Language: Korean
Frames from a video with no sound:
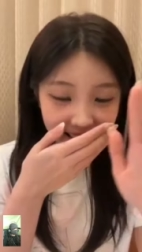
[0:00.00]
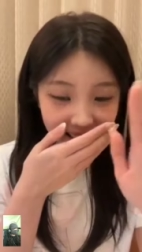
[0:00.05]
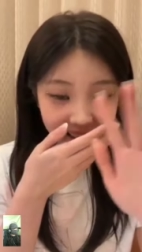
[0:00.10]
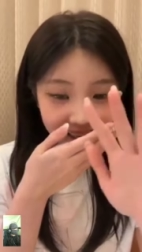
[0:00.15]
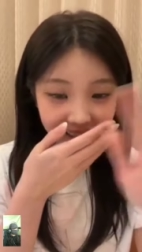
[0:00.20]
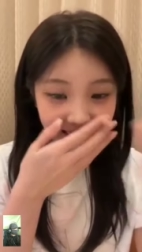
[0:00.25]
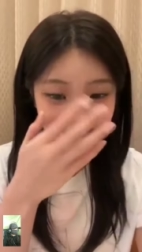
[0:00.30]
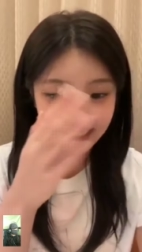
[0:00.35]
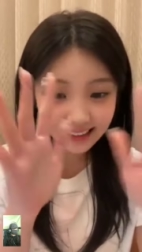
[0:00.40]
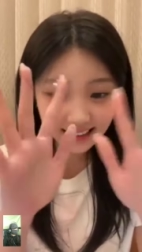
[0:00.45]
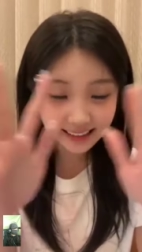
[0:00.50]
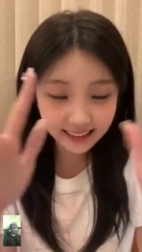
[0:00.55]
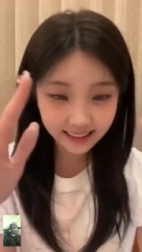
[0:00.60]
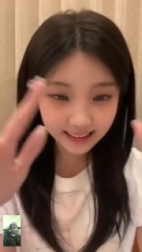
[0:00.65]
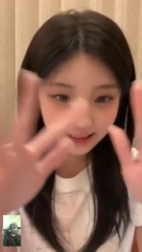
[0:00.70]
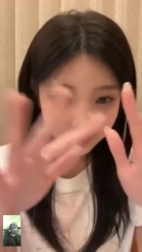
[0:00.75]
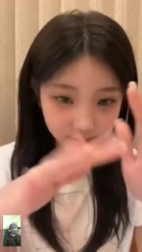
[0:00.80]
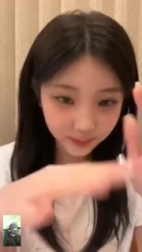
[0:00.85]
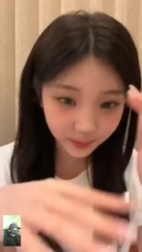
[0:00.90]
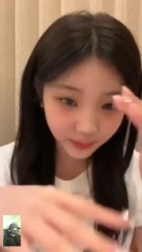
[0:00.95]
하이.
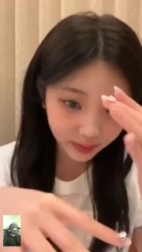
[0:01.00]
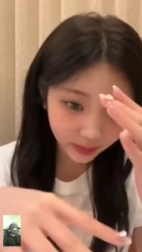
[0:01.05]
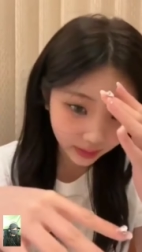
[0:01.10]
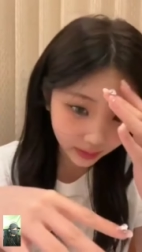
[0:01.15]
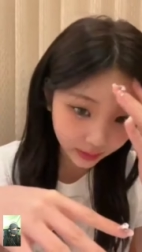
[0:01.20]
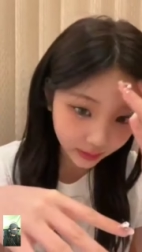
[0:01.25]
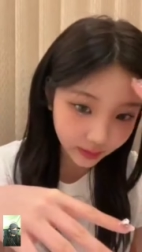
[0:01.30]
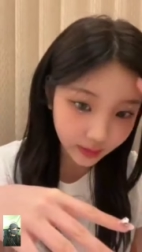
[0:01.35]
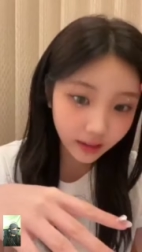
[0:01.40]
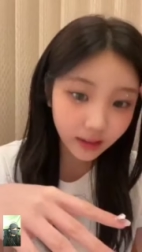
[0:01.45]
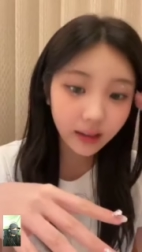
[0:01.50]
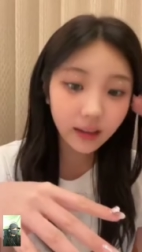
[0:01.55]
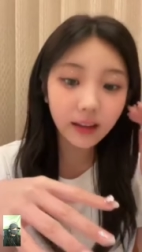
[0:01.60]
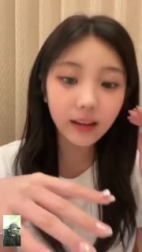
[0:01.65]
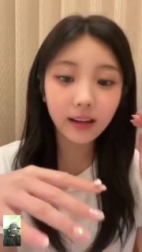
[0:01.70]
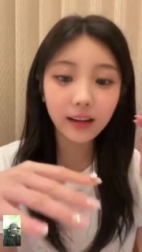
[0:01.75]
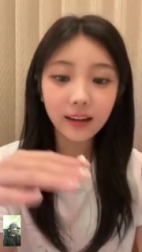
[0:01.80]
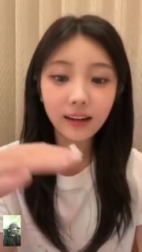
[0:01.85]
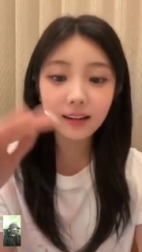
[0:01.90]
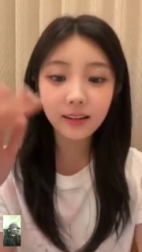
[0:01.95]

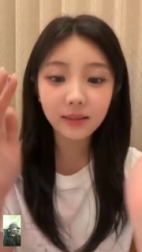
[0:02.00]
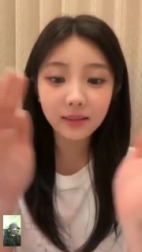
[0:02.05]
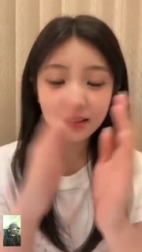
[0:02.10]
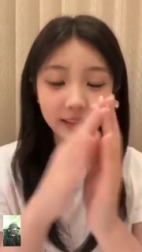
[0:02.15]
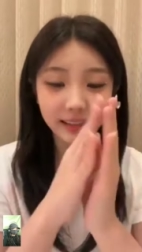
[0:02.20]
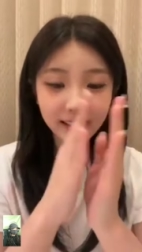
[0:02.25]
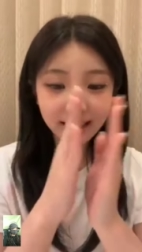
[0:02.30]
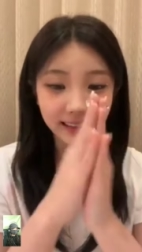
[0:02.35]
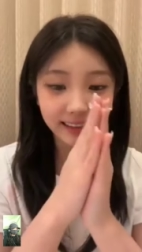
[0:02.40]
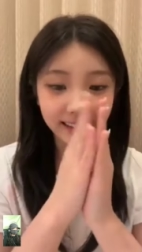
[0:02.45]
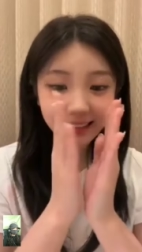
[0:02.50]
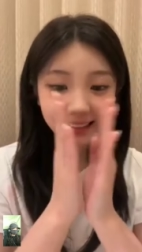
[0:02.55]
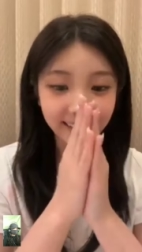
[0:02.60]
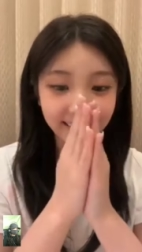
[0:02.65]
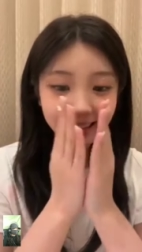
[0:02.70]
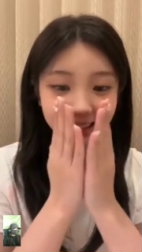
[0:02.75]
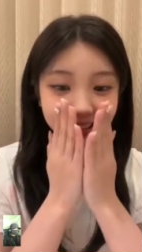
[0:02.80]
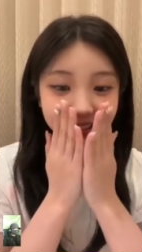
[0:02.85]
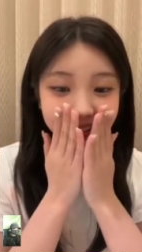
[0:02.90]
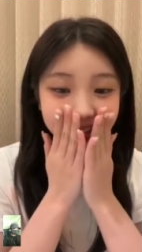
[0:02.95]
어,
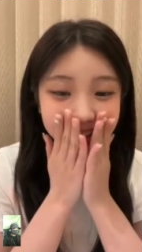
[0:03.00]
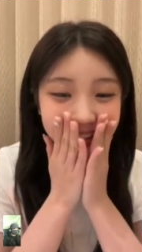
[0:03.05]
원희야.